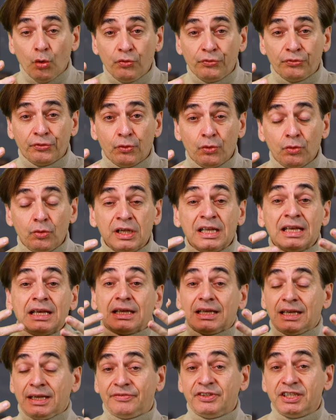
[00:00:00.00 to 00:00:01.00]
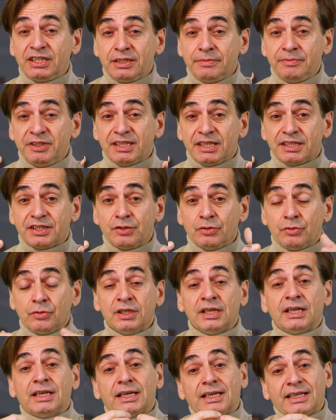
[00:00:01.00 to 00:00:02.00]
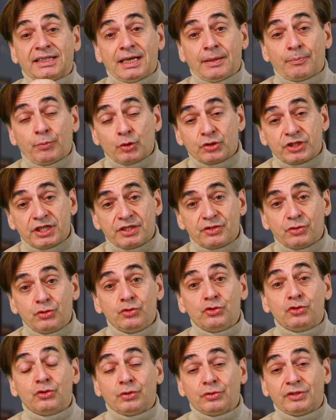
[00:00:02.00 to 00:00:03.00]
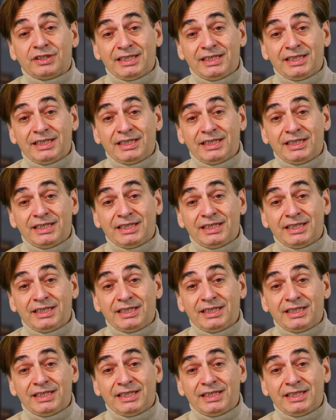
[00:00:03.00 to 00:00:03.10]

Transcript: Au fond, la victimisation est un processus de